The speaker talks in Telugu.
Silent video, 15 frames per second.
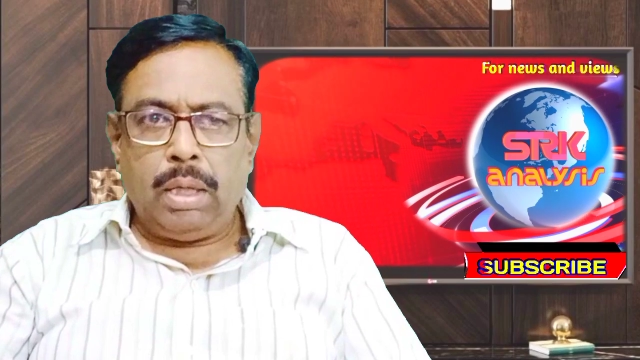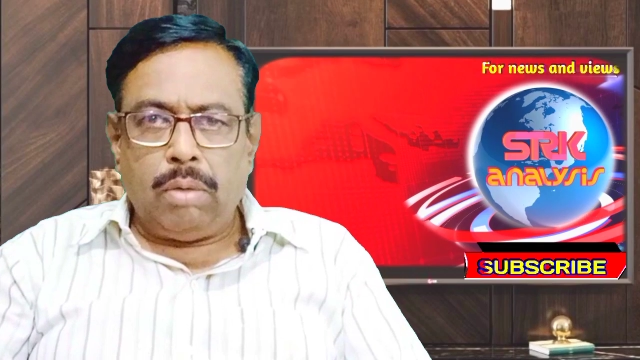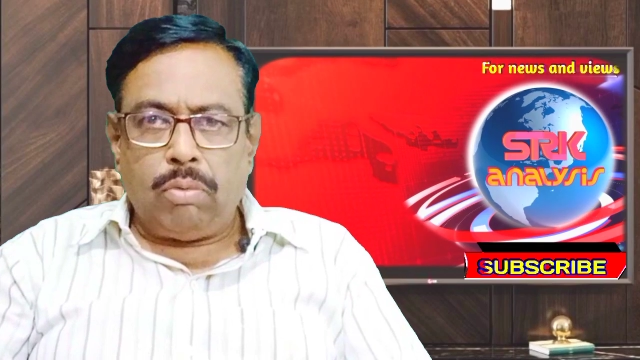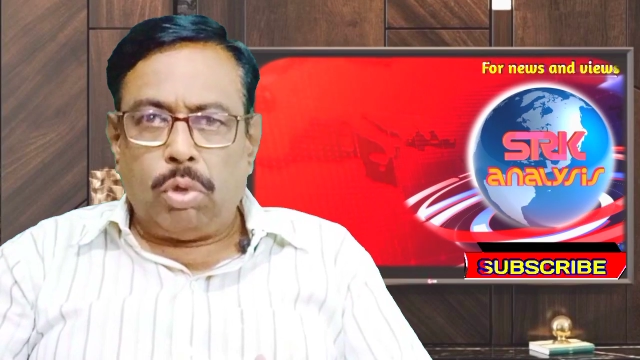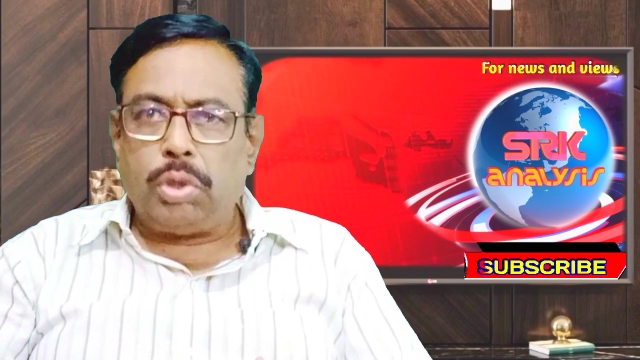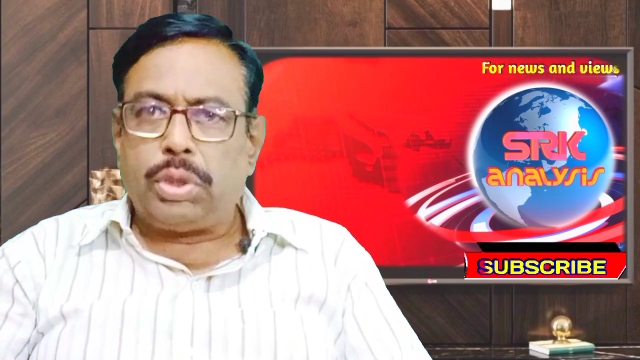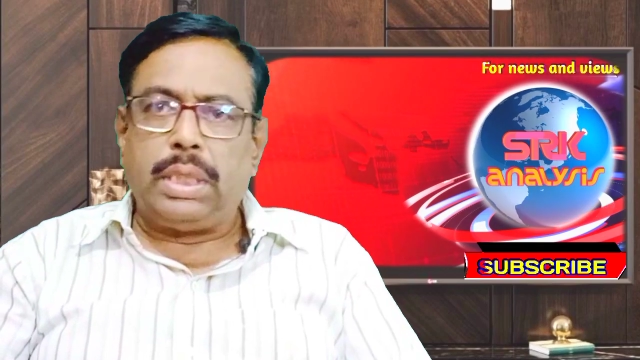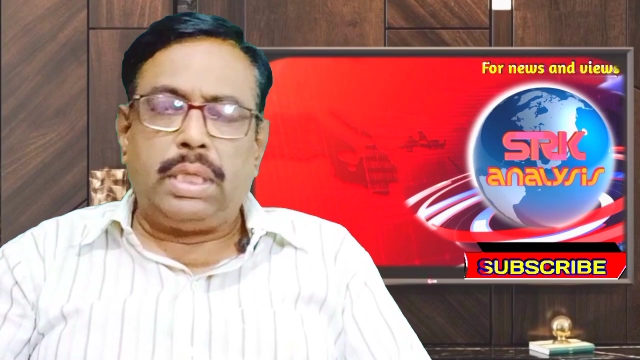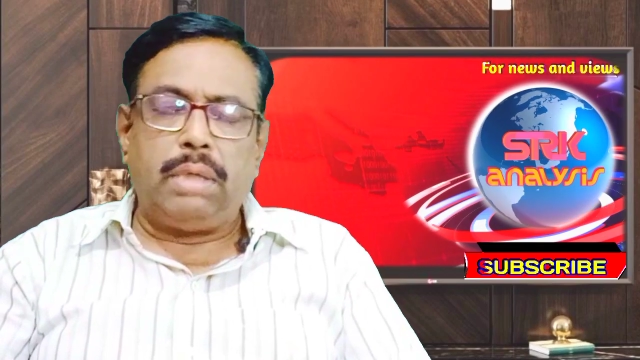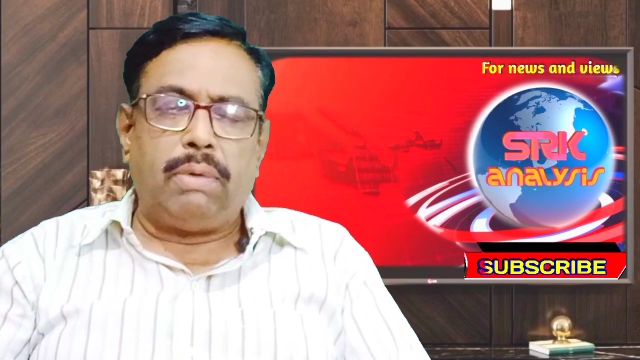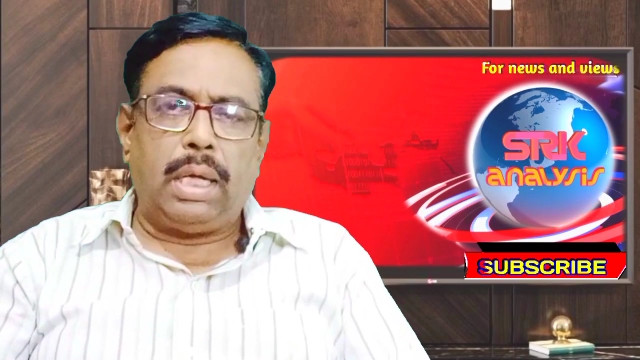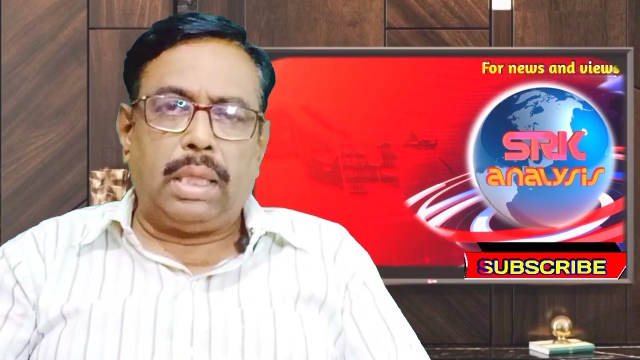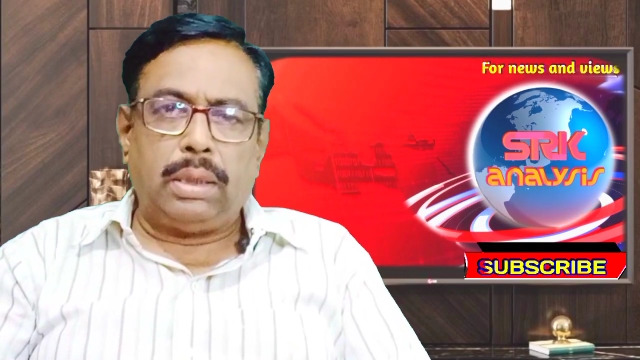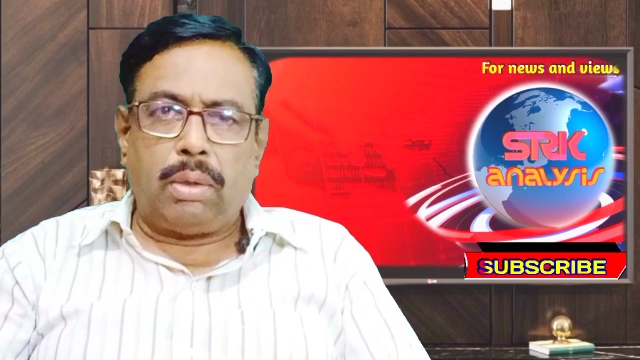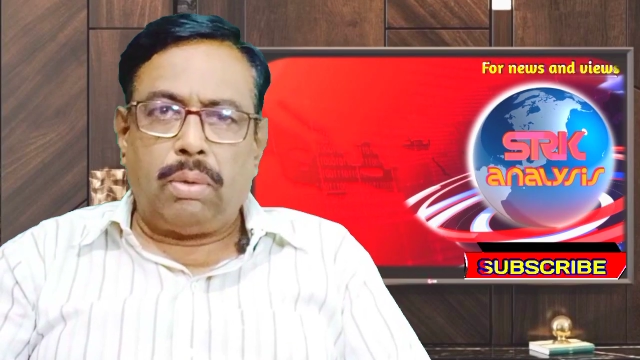ఓల్డ్ సిటీ
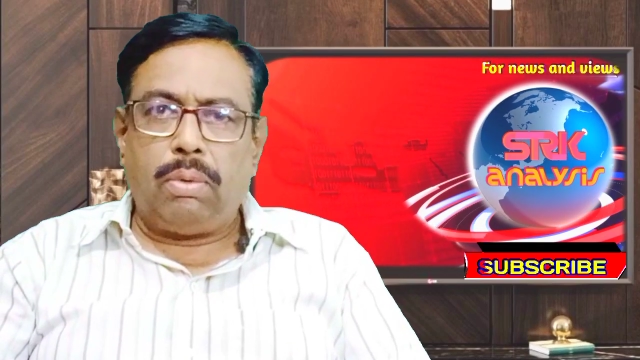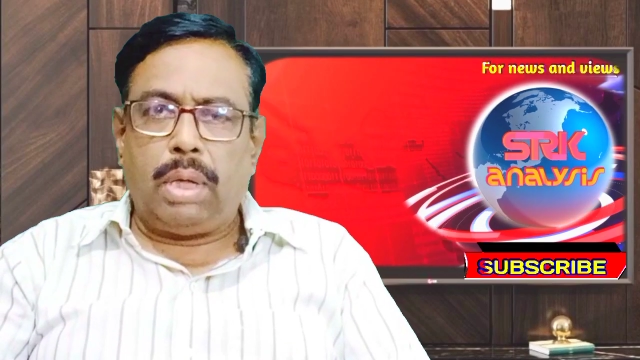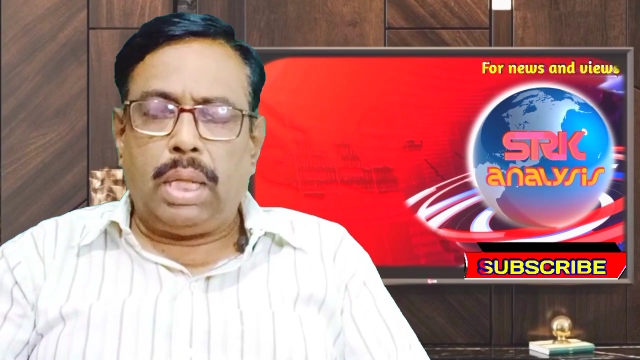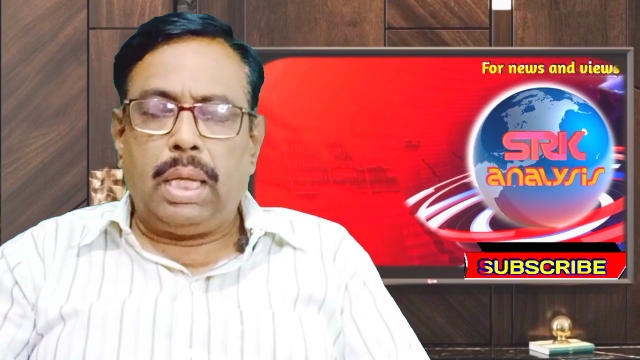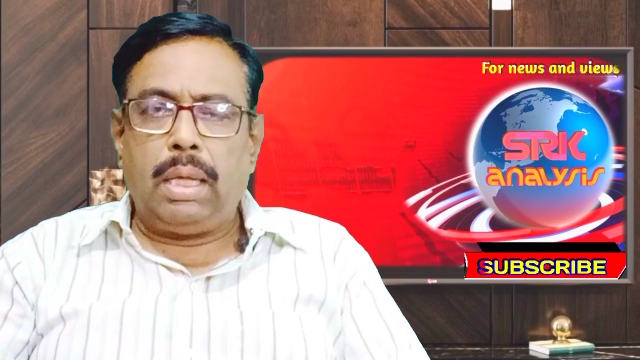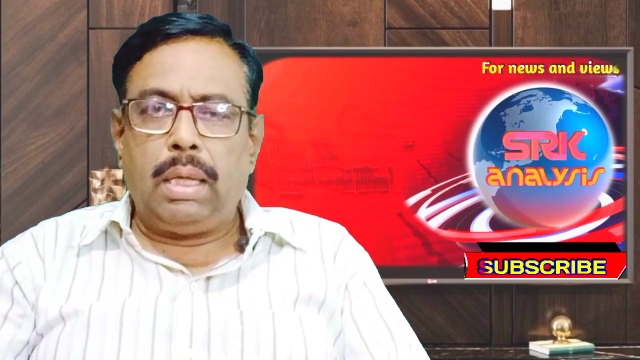వాళ్ళందరూ కూడా